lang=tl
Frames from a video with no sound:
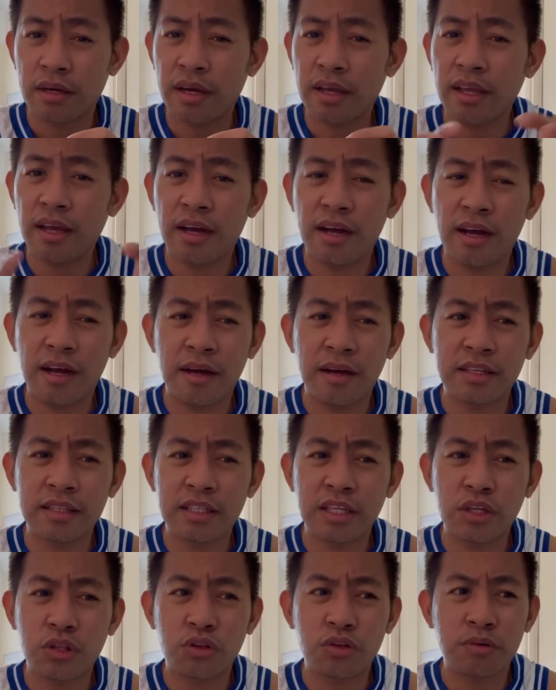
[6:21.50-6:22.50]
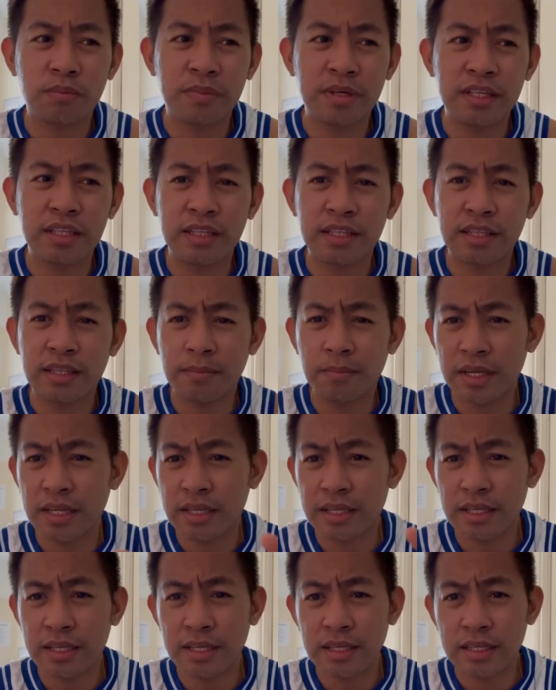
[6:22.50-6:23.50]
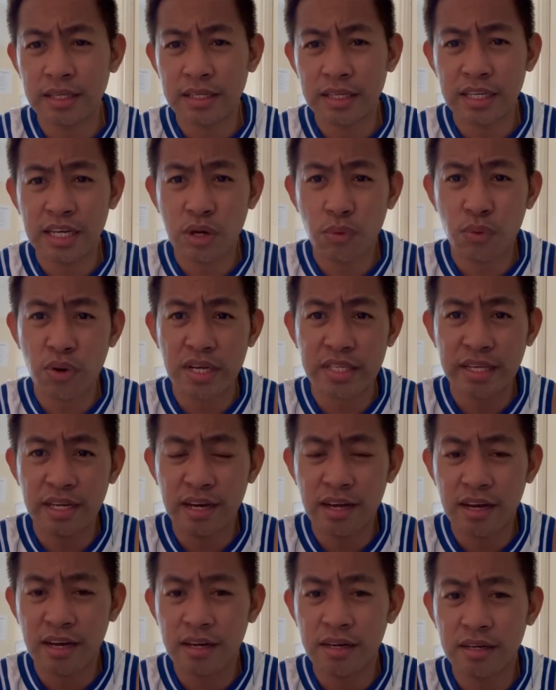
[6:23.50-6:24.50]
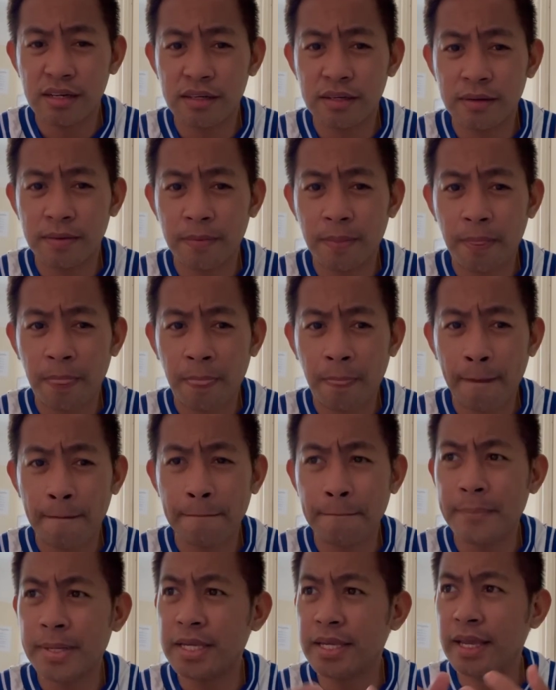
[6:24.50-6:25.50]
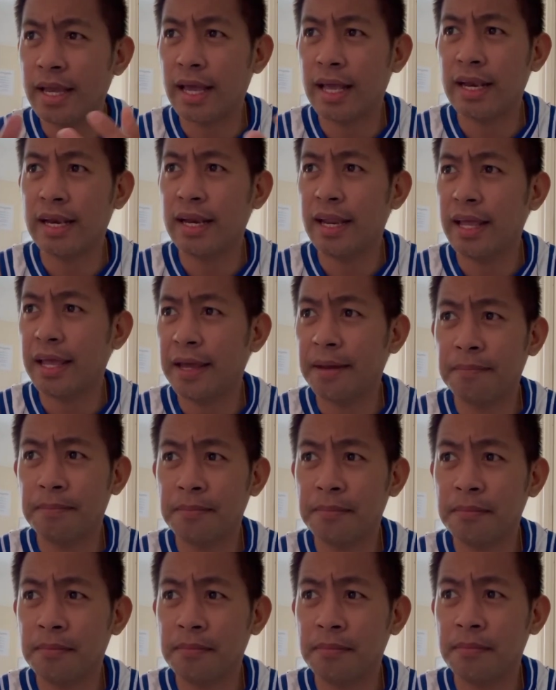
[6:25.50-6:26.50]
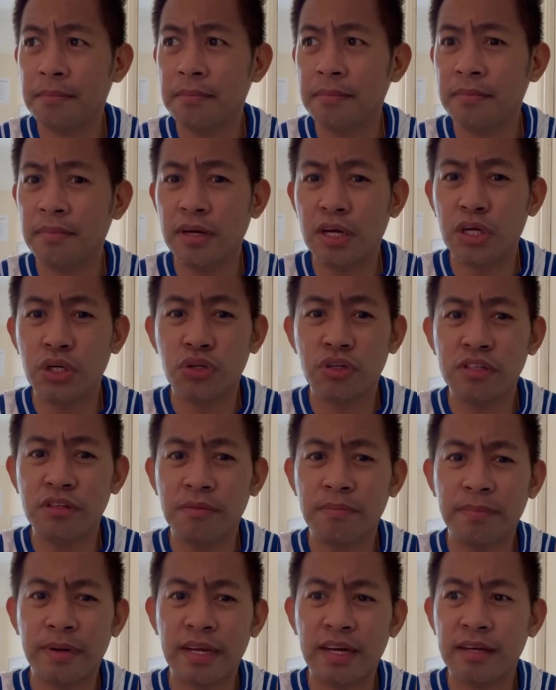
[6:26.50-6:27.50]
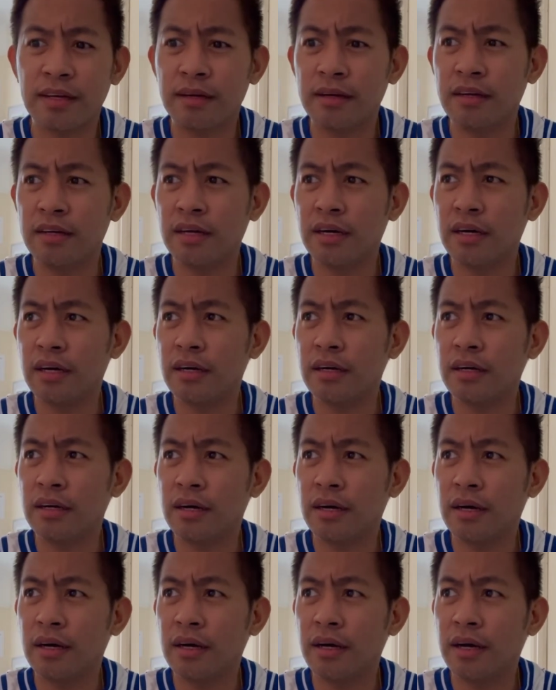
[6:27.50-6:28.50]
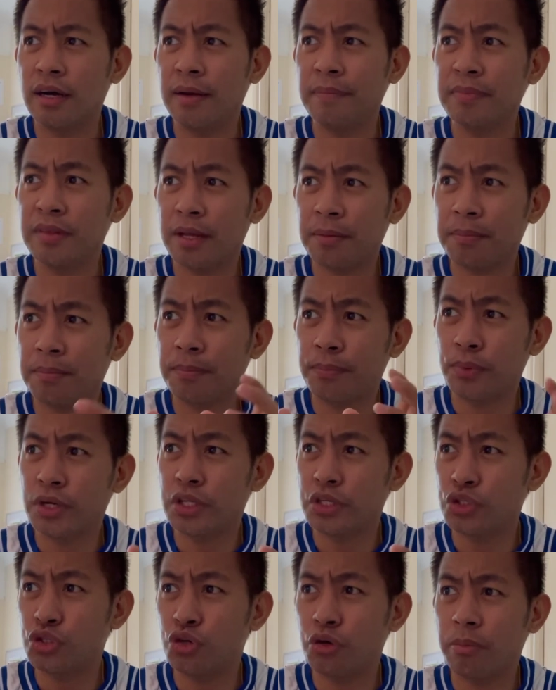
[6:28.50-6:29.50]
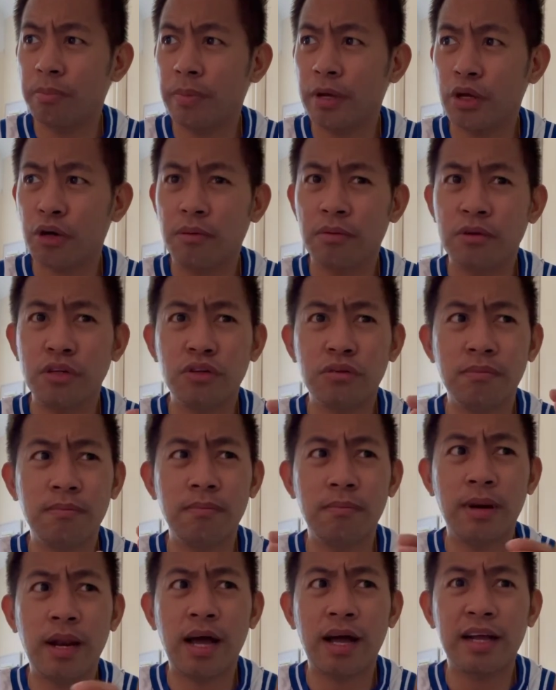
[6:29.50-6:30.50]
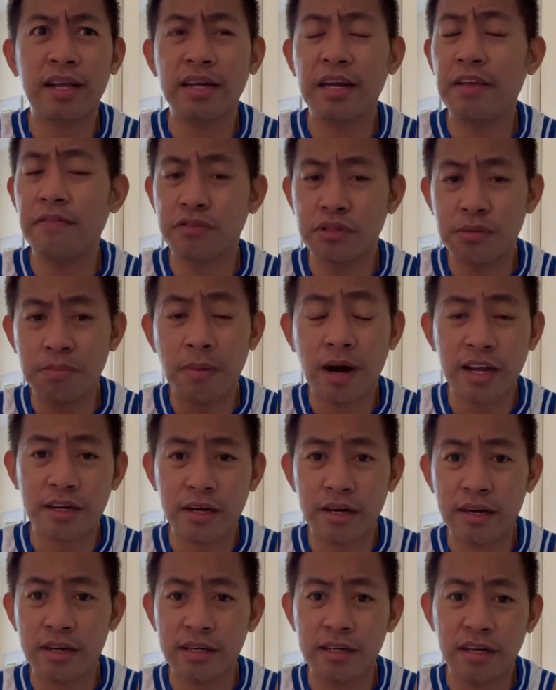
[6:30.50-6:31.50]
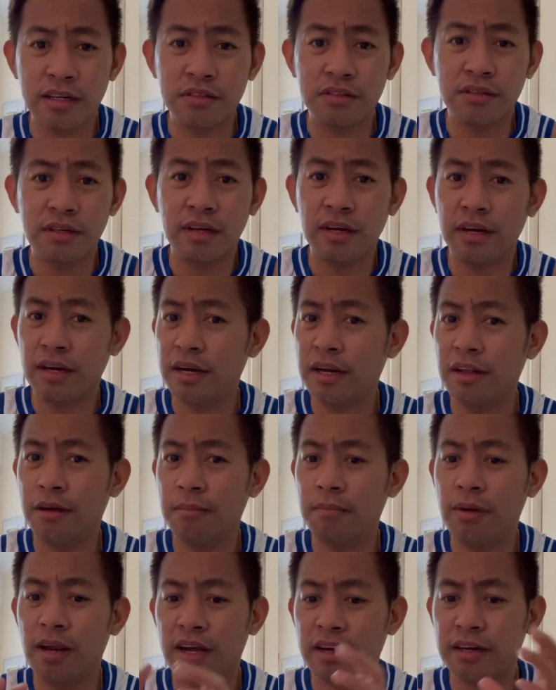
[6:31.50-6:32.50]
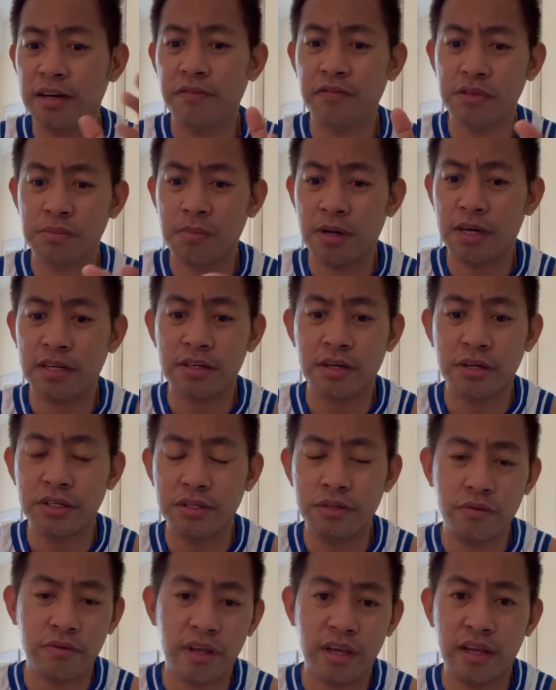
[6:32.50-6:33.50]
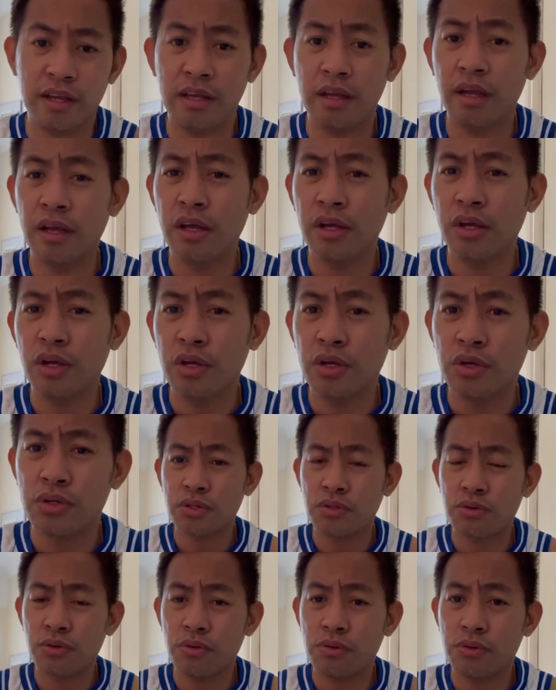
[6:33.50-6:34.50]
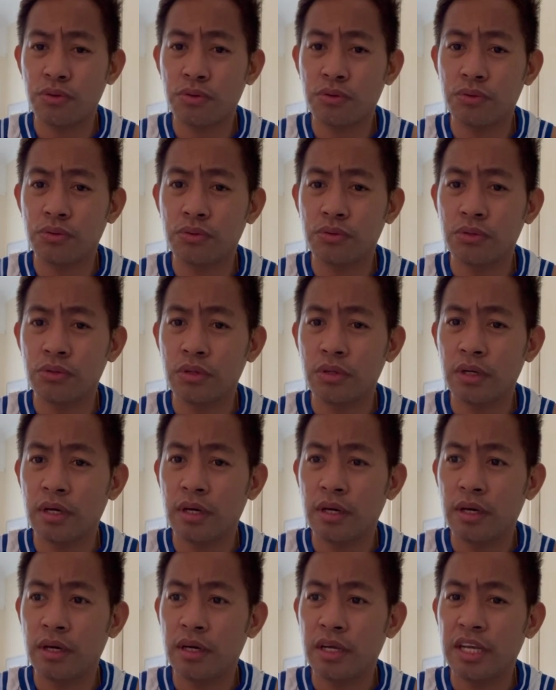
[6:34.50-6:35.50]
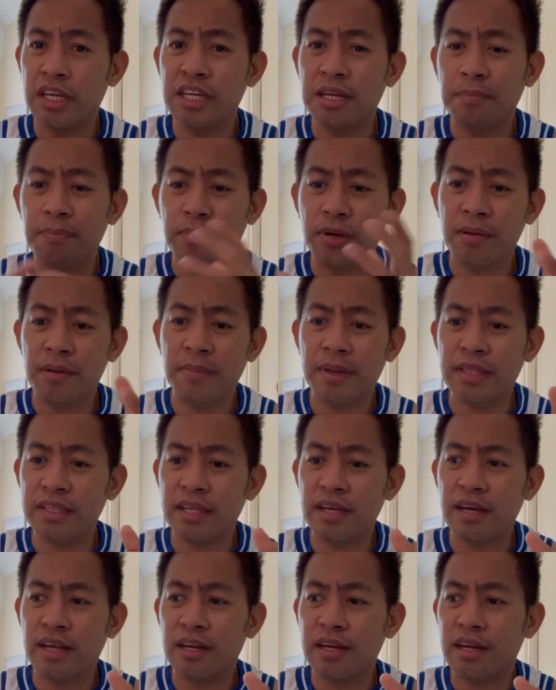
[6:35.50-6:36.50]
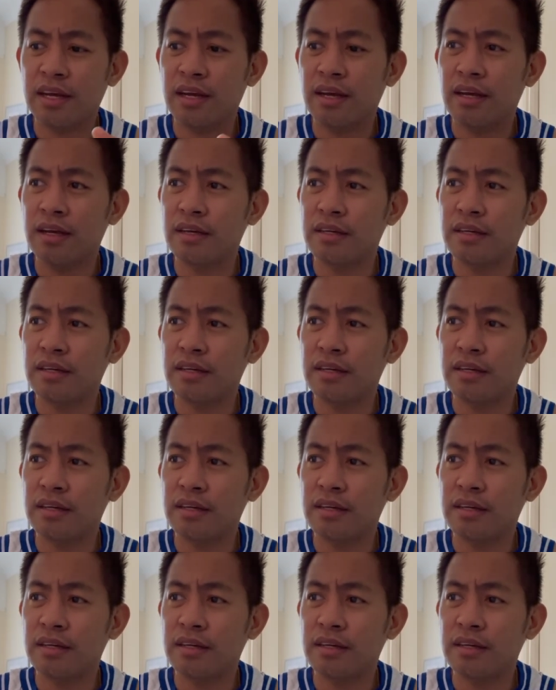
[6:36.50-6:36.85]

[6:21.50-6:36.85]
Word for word: Kaya nga dito may, may ginawa silang BLM. Ganun, yung parang I'm not pretty sure pero yung Black Lives Matter ganun Black Lives Matter UK so inimplement nila na